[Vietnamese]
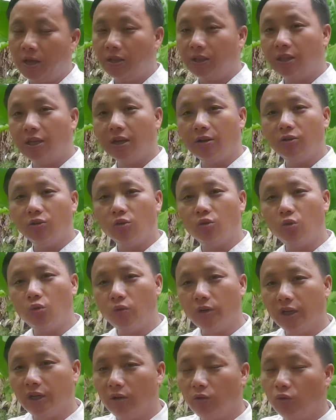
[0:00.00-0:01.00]
thế nữ cú
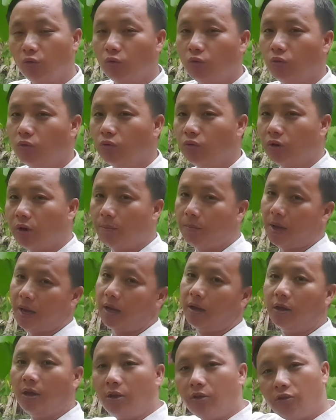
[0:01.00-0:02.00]
y lú nó mà
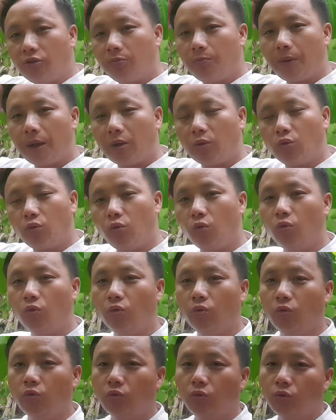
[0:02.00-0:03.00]
nữ phân
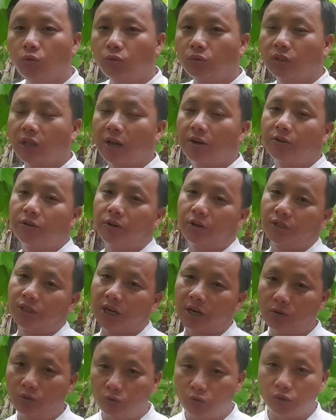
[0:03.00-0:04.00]
cú tàn thọ
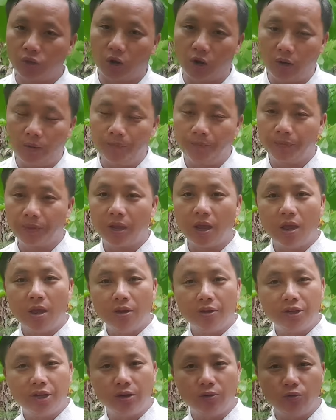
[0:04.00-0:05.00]
chân lú rõ
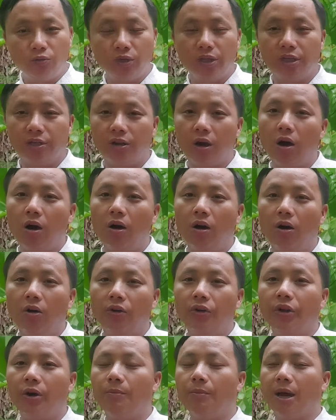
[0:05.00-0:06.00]
nên nu nỉ nó
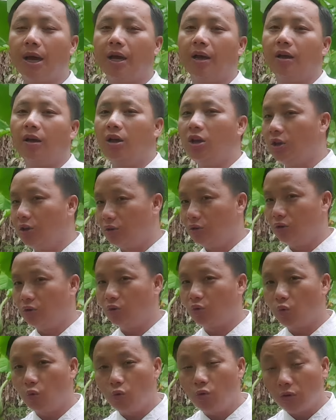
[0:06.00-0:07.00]
nó mà nữ
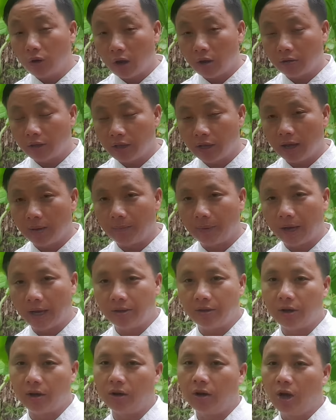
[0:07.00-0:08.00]
cú cơ thế mà
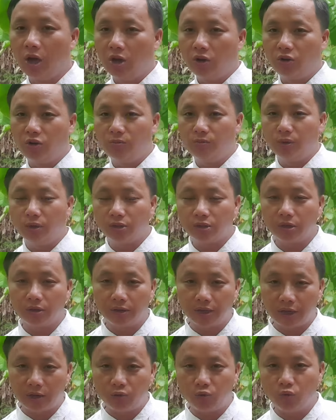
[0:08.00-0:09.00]
giờ nữ mua cho
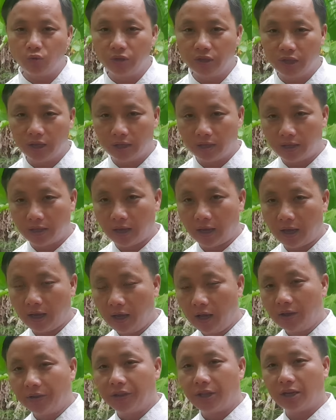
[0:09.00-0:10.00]
cái cú nhẹ thế
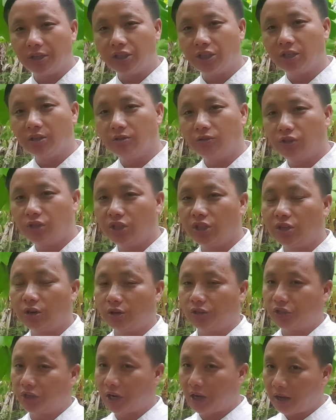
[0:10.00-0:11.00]
ta chỉ nữ chỉ cho
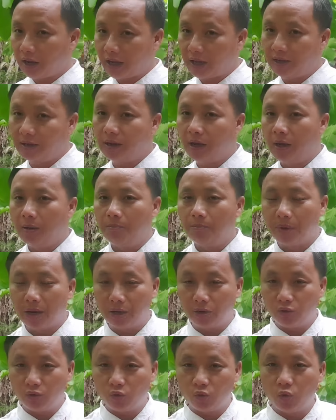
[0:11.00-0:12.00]
chế canh mà
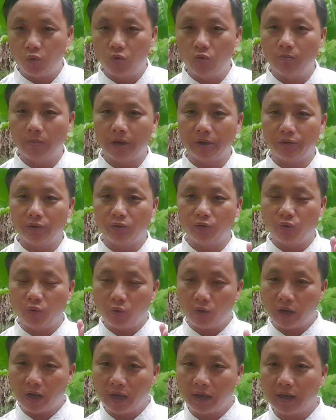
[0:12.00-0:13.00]
nữ cú mà nữ cú
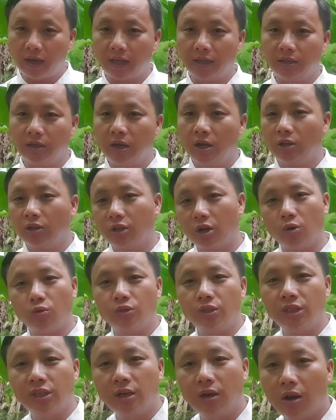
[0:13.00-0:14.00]
khai canh thầu
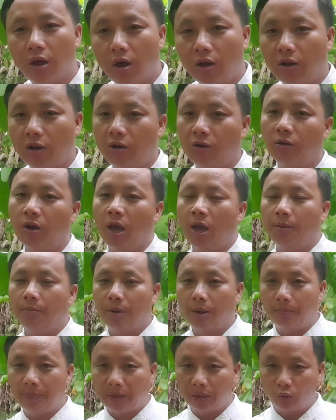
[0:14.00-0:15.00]
chỉ lo lờ
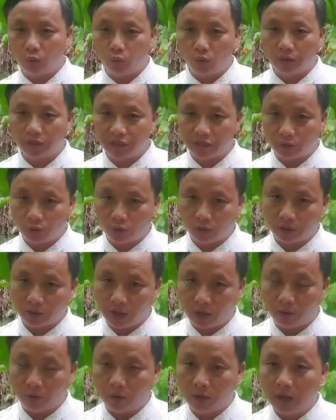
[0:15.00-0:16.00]
mà bé tua chỉ cho
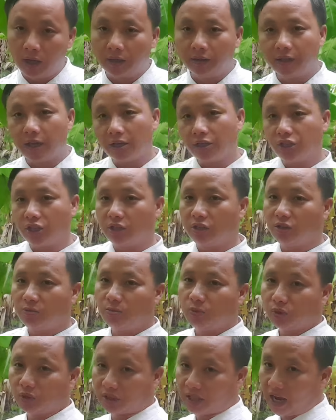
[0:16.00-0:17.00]
tàu ta chỉ nữ
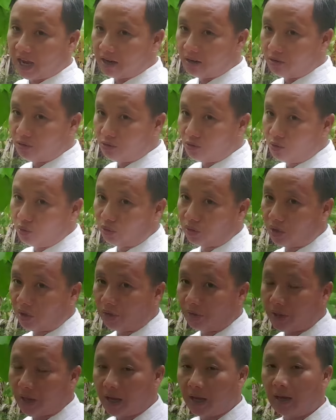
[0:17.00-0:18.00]
một dài lũ lú tòn
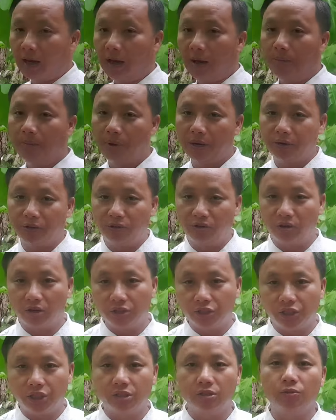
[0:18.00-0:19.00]
tê mà nữ họ
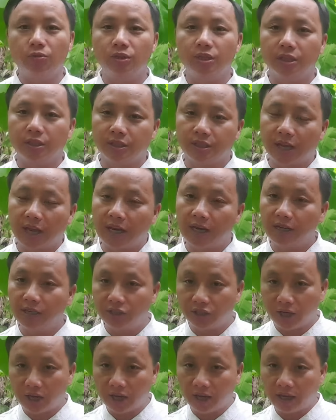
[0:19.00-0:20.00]
chỉ dùng gì dài li
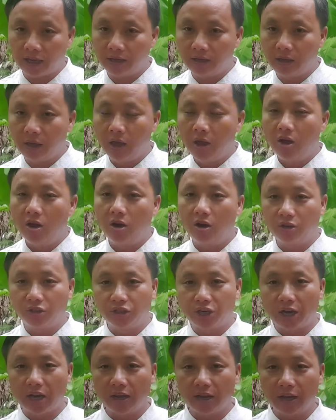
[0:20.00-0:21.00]
chế canh họ
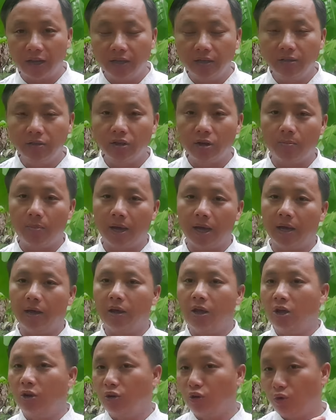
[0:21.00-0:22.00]
chén cánh nó mà
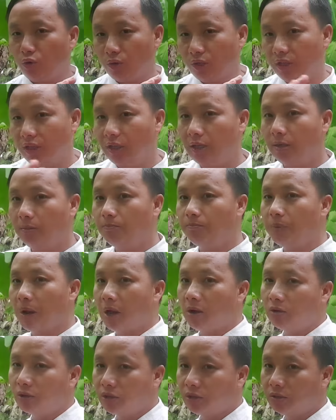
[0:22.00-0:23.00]
nữ im
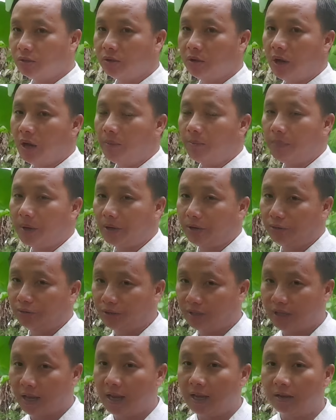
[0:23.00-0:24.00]
bao sư mà nữ
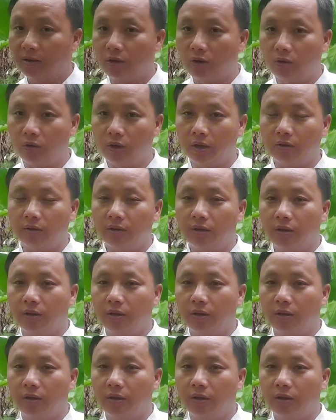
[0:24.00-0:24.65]
chạy cầu lại